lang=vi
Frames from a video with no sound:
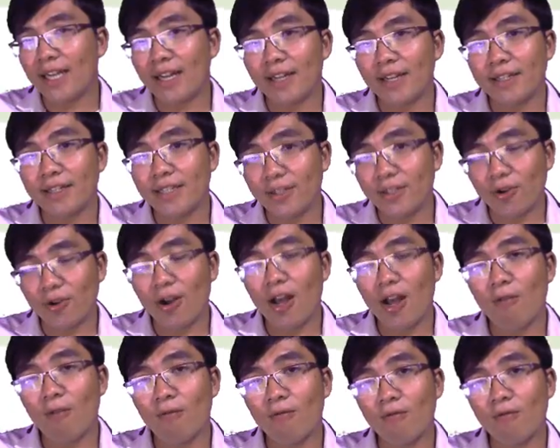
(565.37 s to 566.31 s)
chỉ cần
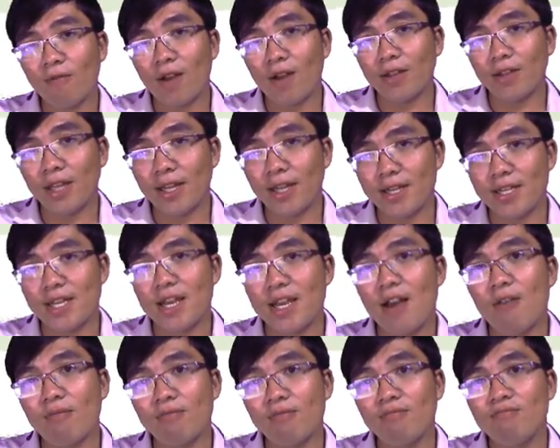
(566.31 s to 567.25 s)
chịu khó học và thiện
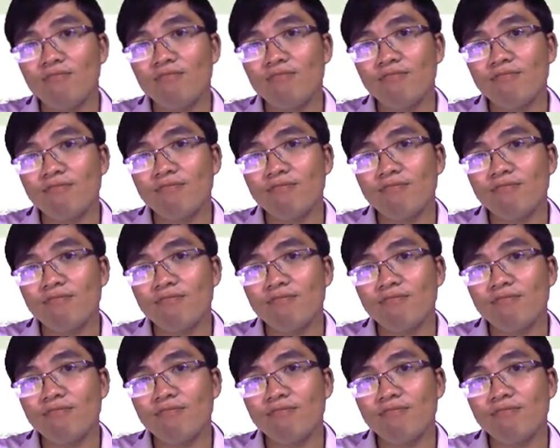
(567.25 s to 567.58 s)
chí học.